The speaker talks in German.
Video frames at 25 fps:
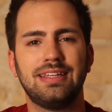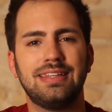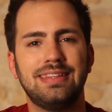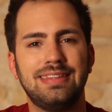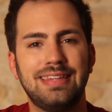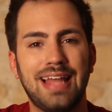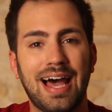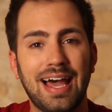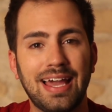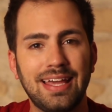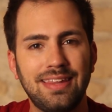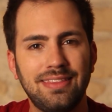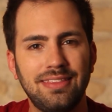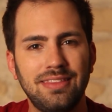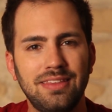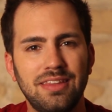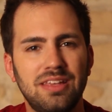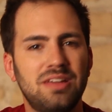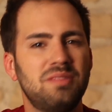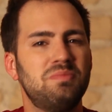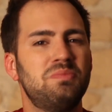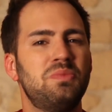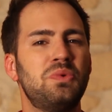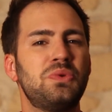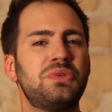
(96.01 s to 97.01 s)
Nein,
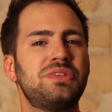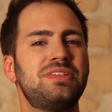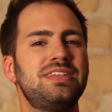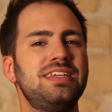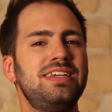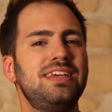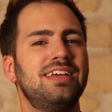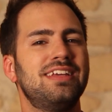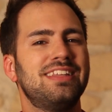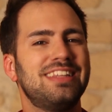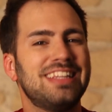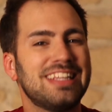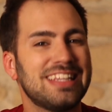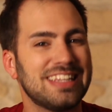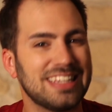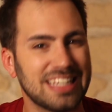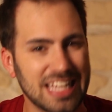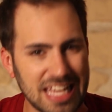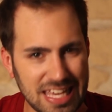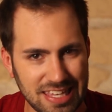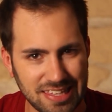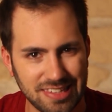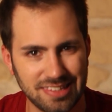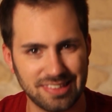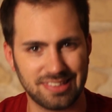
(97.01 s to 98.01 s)
muss sie
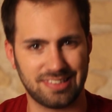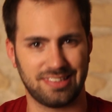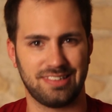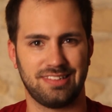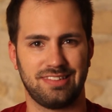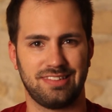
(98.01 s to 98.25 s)
nicht.